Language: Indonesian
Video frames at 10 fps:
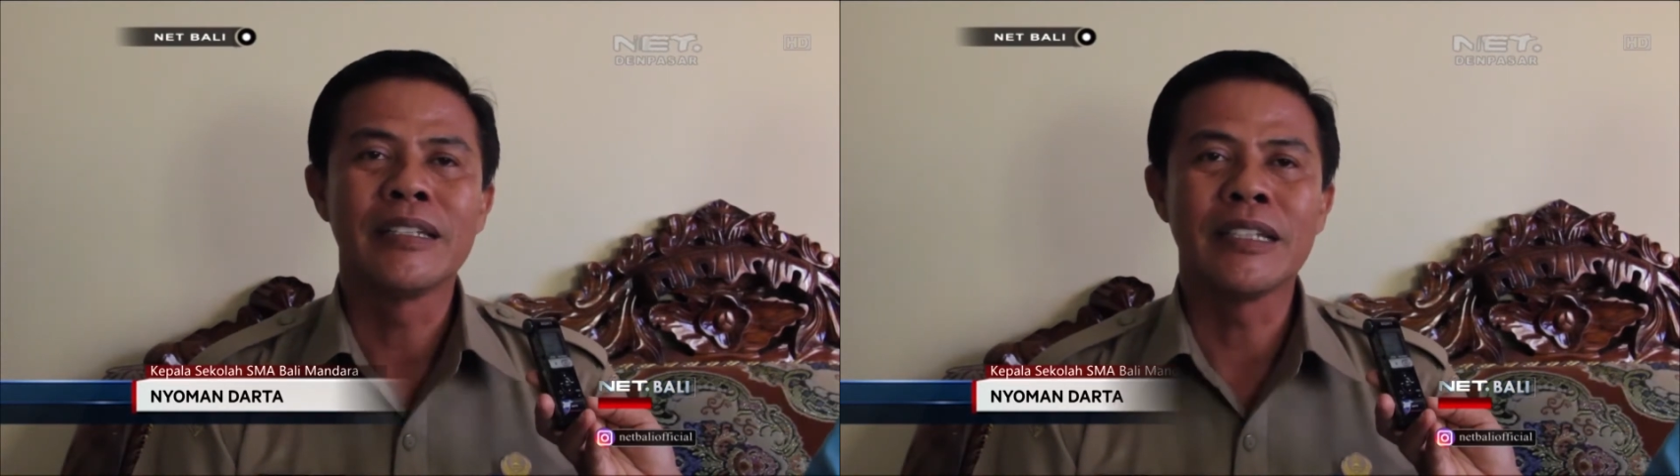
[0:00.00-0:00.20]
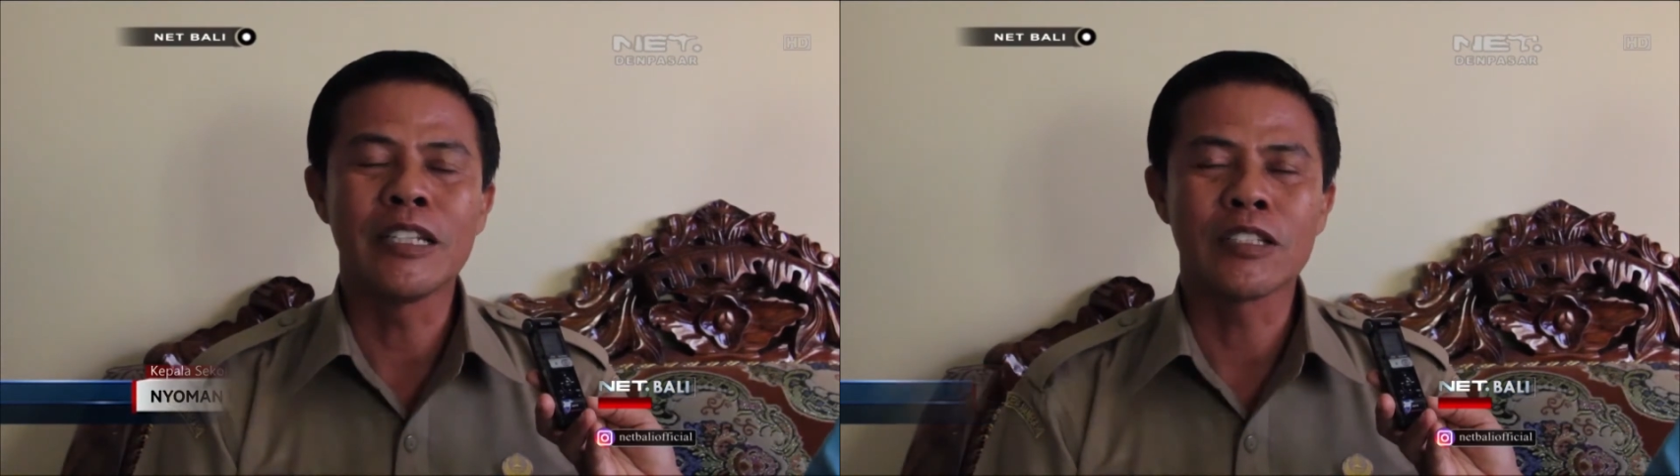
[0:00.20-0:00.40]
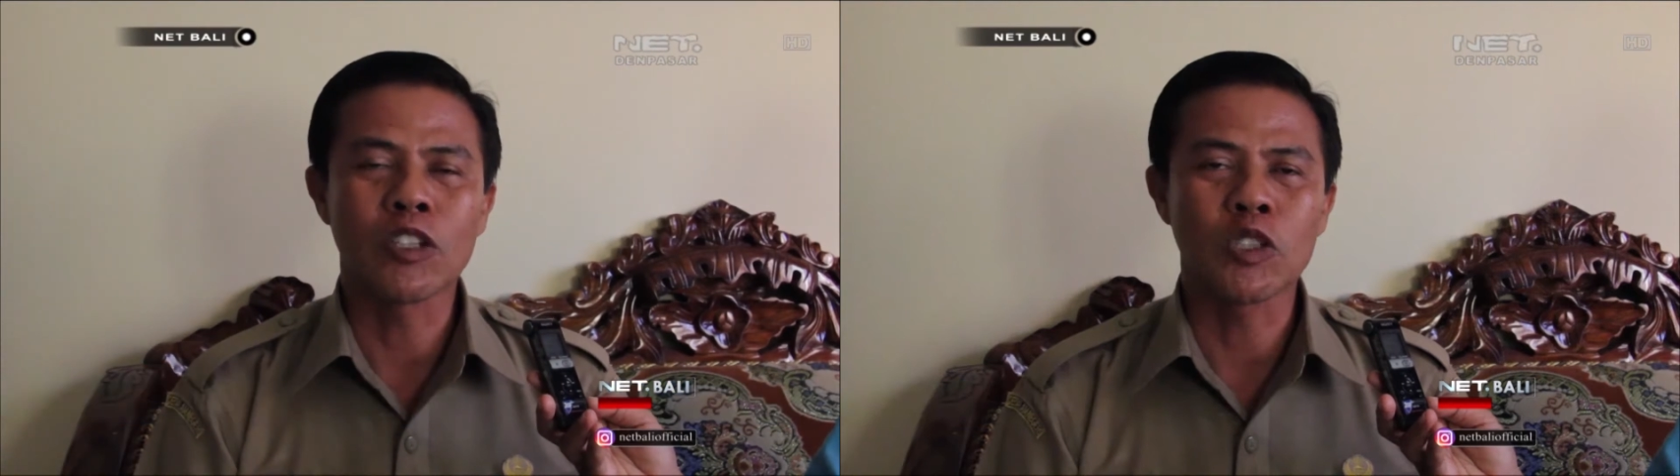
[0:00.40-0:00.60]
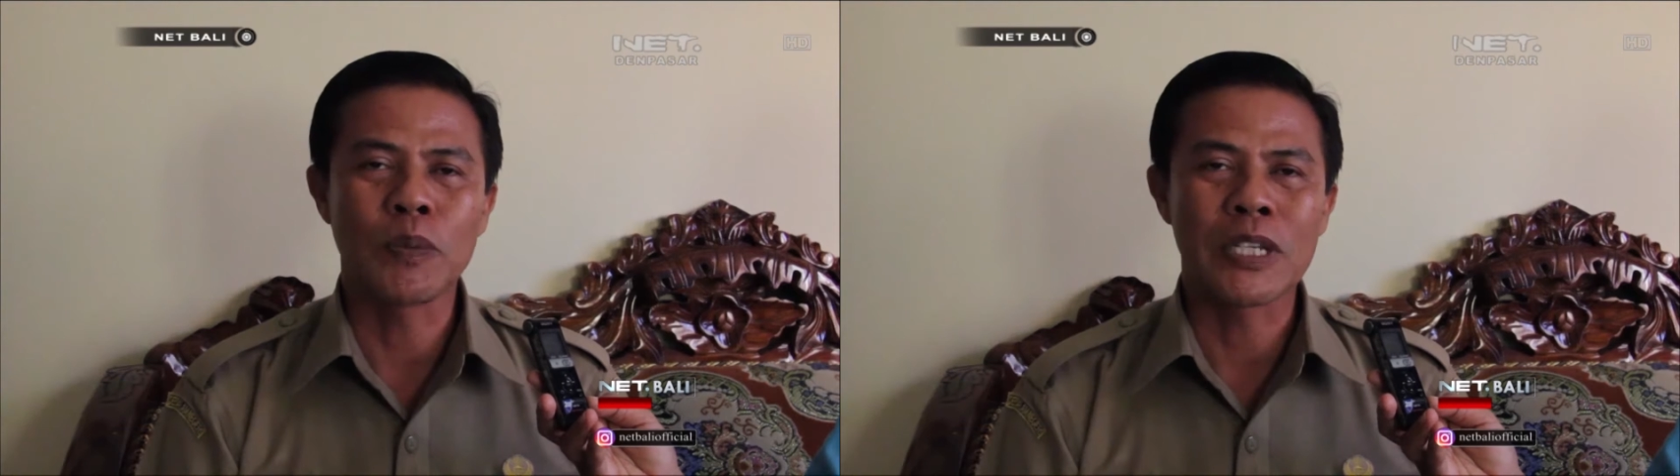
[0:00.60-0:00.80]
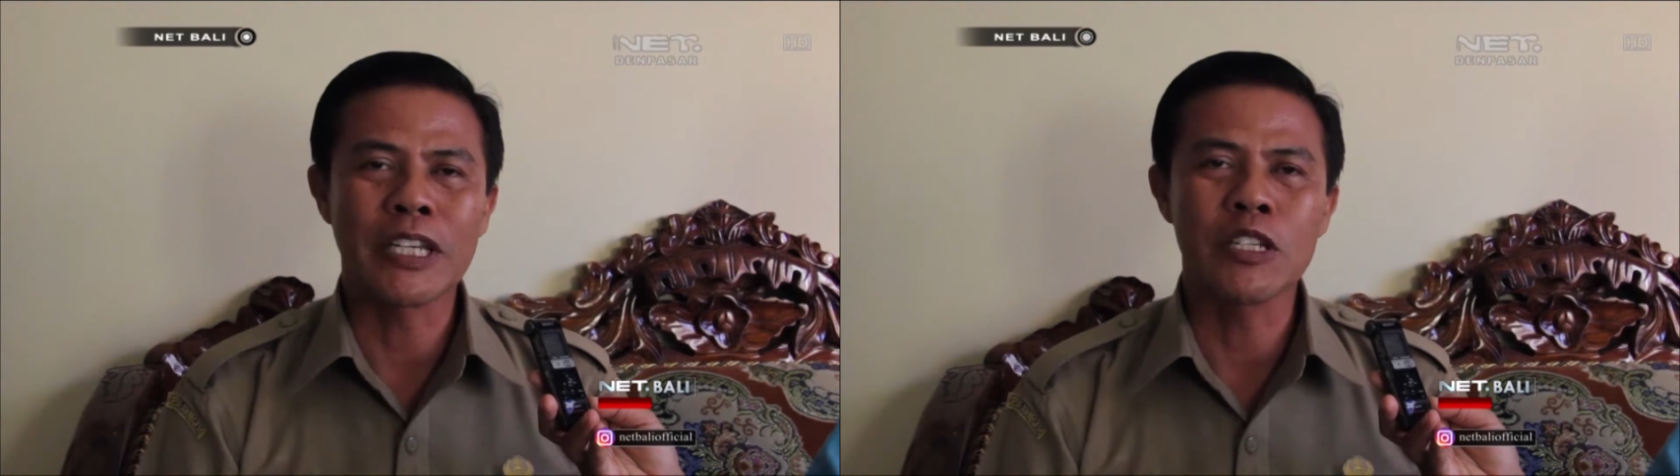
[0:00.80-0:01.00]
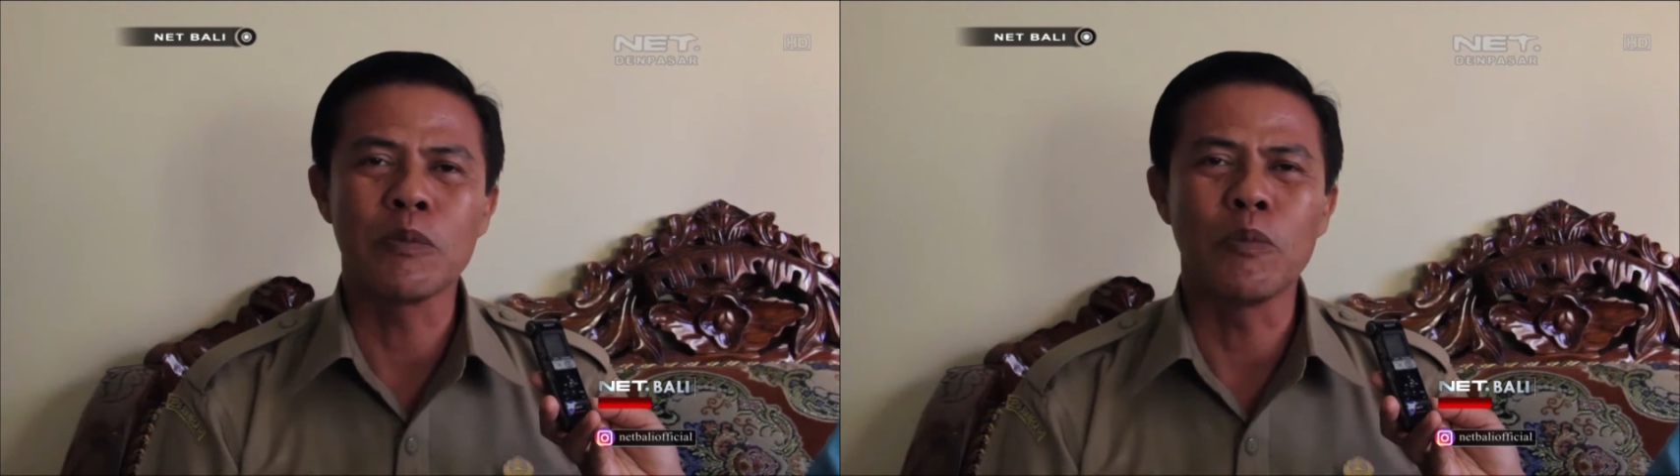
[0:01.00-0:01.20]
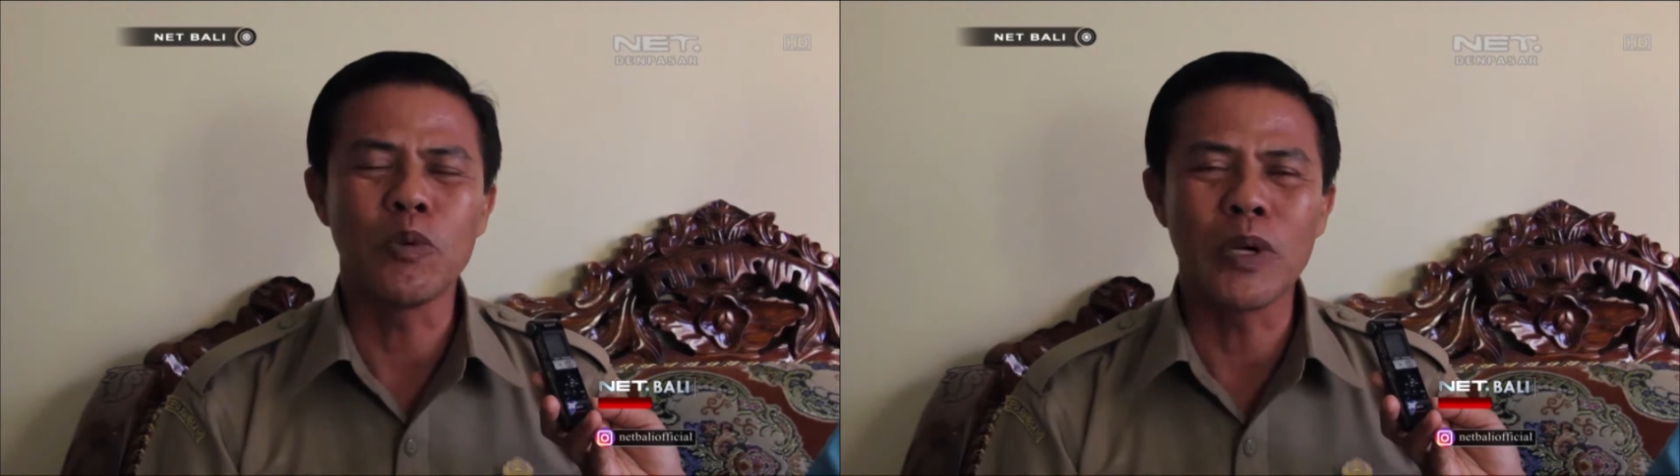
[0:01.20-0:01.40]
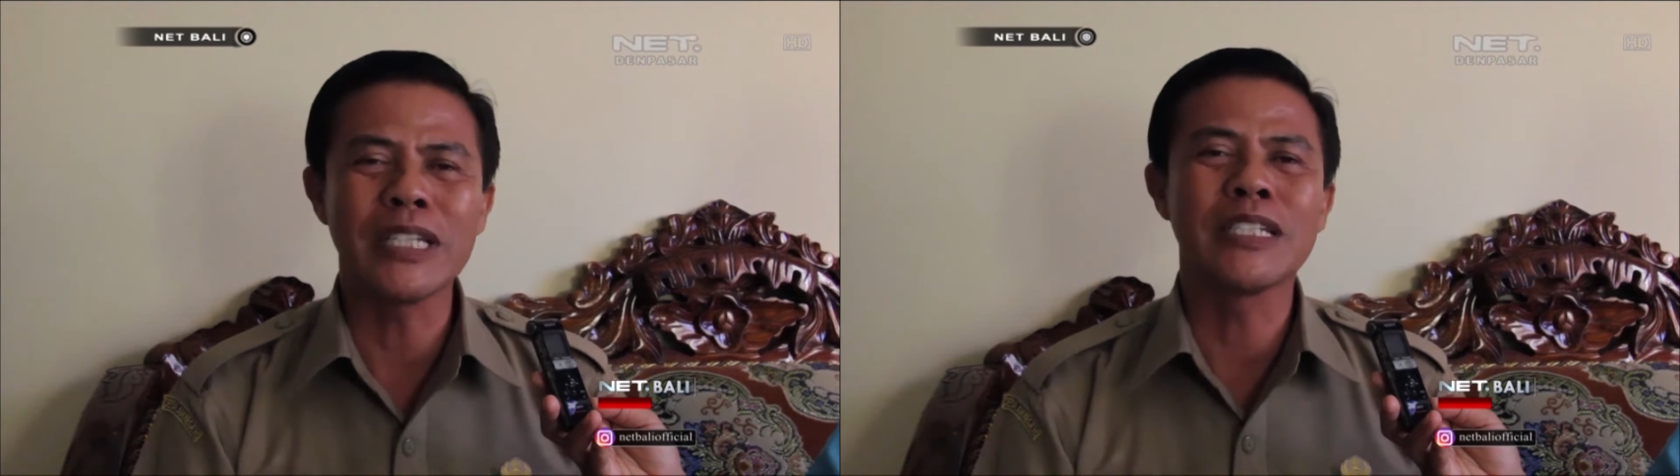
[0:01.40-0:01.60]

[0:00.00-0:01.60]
Jadi 100% semuanya